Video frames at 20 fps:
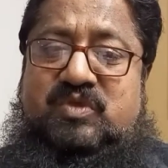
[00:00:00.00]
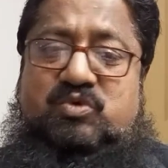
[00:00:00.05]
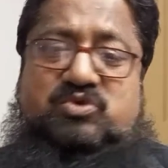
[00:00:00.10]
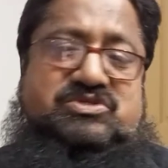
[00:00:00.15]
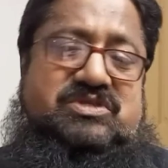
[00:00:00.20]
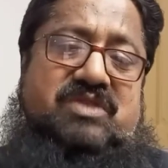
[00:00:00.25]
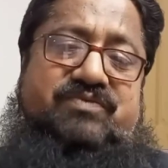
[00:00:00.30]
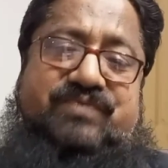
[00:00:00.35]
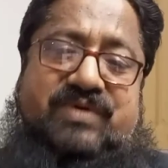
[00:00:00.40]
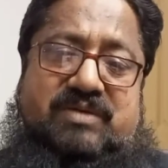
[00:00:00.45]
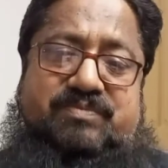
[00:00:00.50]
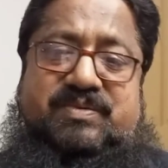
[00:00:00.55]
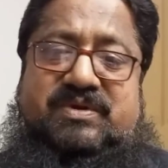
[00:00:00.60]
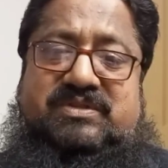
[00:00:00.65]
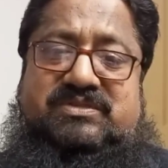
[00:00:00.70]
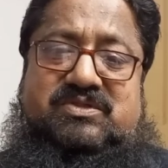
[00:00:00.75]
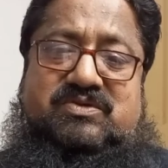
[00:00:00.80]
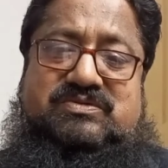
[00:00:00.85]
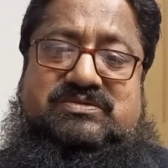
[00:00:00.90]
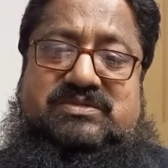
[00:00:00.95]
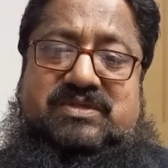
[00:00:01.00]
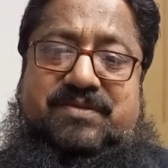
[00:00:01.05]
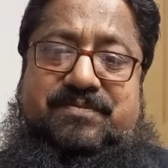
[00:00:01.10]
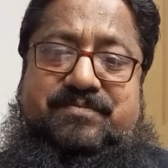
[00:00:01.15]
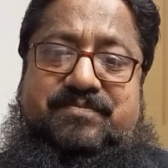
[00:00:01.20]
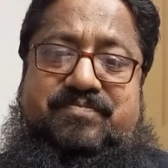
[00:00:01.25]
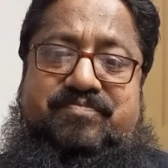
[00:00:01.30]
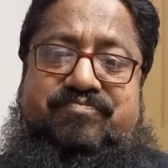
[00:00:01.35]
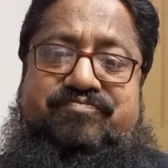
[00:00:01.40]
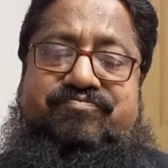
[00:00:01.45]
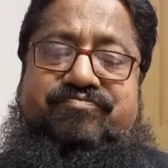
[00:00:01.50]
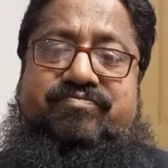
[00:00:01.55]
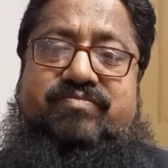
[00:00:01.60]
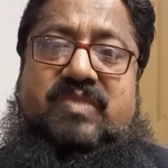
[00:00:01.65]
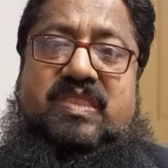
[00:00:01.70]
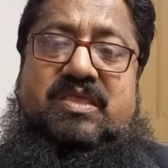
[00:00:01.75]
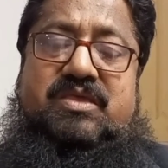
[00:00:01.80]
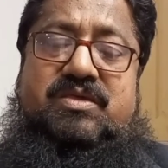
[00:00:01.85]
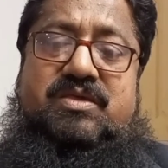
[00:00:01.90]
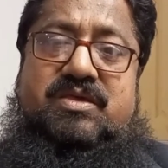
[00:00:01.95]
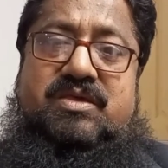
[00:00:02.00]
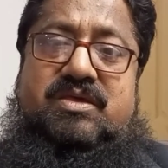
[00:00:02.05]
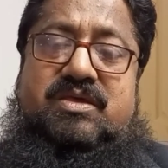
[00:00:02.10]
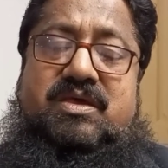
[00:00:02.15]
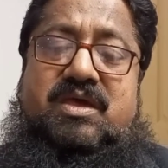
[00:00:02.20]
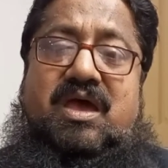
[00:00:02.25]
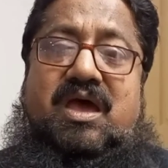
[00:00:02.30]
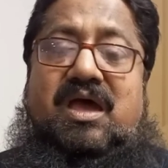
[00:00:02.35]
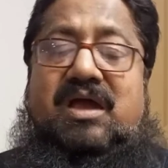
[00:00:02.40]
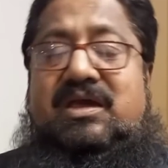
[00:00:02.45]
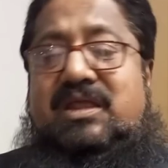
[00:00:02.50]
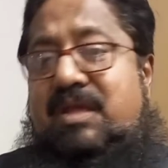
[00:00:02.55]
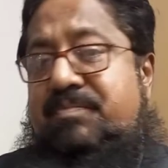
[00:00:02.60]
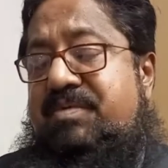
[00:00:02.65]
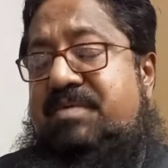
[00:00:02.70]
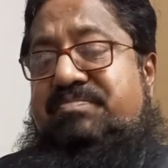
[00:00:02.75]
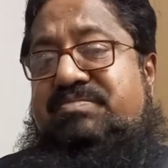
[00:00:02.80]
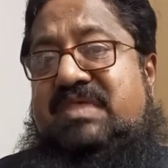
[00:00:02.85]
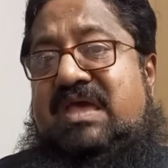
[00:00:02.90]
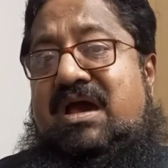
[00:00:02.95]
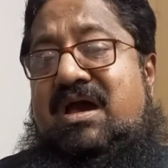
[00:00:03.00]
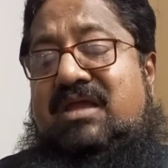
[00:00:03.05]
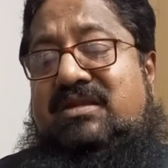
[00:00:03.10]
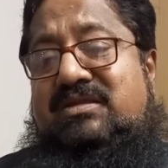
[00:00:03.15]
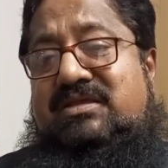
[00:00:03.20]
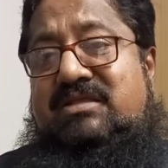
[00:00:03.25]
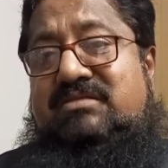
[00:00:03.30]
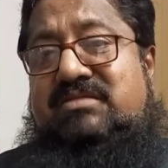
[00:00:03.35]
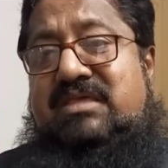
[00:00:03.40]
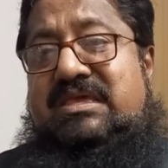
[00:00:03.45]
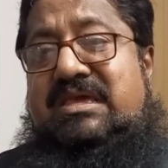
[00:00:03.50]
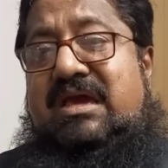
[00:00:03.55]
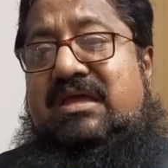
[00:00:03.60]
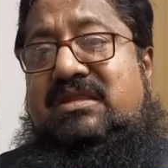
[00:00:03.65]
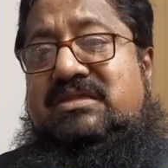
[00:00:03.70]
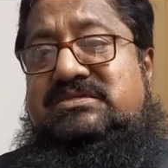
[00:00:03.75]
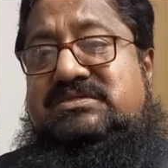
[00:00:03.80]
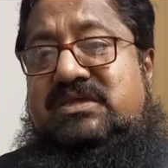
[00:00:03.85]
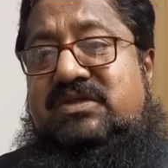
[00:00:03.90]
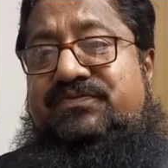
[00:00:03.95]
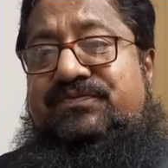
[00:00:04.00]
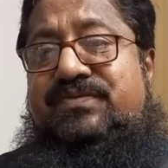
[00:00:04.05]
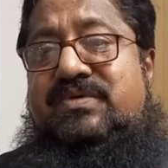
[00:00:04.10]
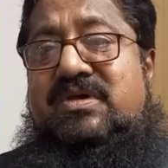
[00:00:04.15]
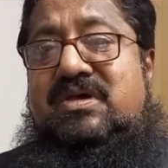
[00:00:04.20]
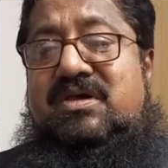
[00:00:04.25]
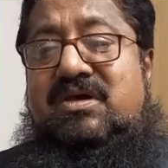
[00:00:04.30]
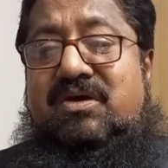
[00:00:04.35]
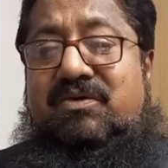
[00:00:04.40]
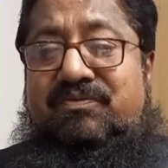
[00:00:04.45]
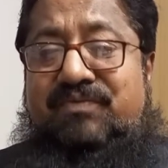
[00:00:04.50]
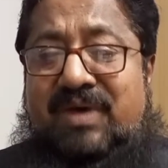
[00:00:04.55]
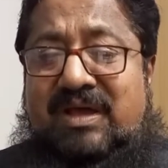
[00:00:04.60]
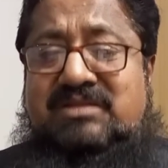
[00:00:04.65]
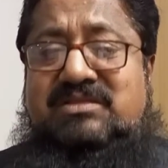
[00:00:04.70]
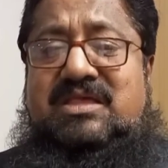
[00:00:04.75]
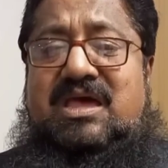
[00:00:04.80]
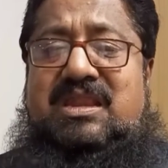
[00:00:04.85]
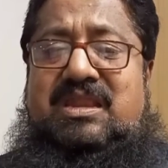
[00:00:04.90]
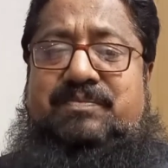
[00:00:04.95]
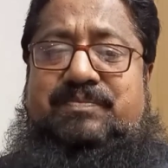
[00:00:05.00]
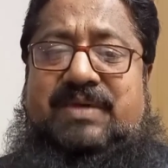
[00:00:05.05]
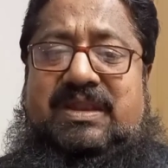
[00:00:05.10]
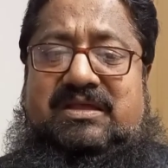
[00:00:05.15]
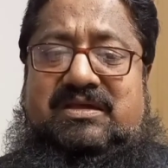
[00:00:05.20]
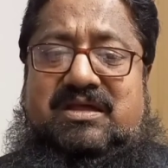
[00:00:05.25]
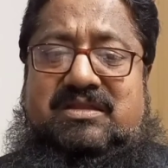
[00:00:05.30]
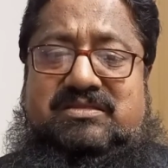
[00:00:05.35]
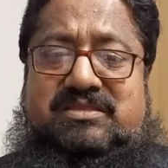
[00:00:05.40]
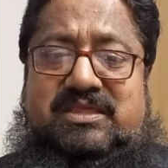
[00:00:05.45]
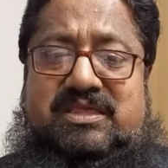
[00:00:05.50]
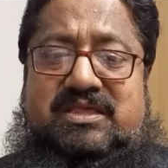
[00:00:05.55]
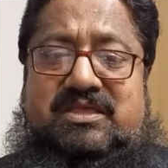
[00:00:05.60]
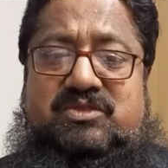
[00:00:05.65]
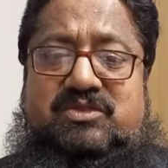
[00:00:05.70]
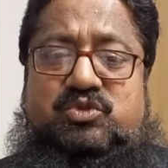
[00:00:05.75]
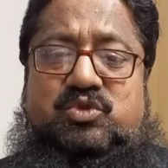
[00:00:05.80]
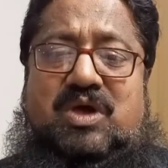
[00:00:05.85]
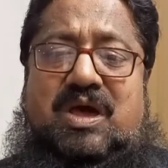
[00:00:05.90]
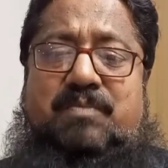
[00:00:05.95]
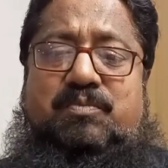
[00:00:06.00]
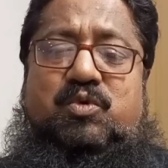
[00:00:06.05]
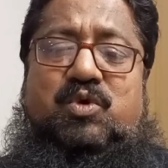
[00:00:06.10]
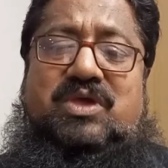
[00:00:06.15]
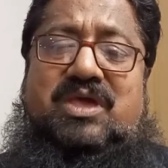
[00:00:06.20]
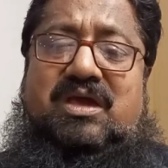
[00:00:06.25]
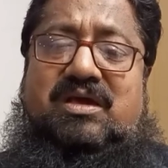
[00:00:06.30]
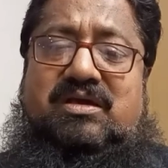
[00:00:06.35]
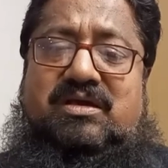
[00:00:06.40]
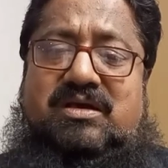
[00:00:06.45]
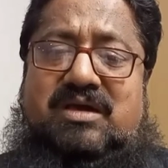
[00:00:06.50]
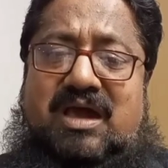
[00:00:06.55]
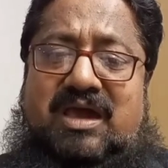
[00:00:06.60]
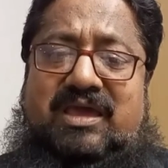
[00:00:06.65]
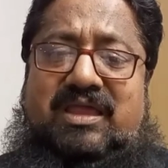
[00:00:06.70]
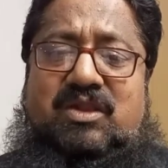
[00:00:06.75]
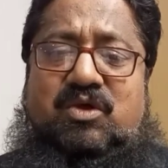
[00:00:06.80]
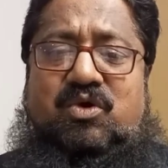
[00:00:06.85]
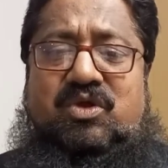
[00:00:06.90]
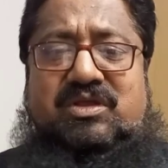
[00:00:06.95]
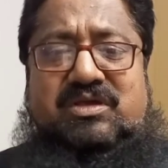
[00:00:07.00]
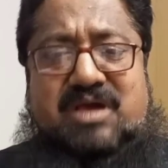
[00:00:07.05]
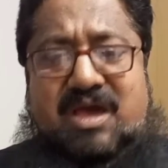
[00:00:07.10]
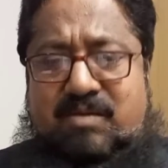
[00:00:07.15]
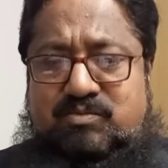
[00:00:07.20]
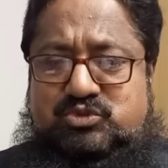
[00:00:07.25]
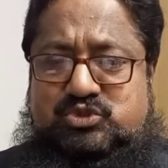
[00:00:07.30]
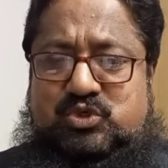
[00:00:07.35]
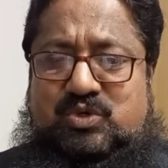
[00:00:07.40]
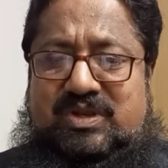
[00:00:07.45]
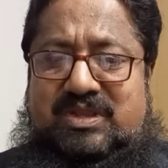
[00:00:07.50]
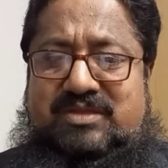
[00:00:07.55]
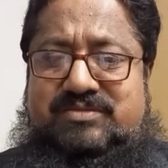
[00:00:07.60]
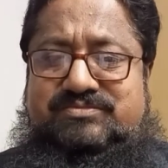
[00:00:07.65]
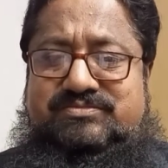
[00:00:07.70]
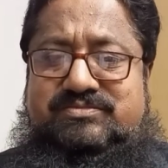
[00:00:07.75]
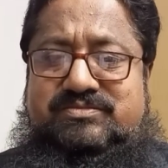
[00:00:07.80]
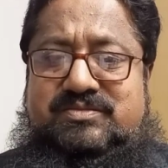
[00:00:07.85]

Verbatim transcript: कुछ नहीं फर्क पड़ता उससे अगर आप इम्तिहान की तैयारी सिर्फ वक्त आने पर करते हैं तो आप गोया काहल और काम चोर हैं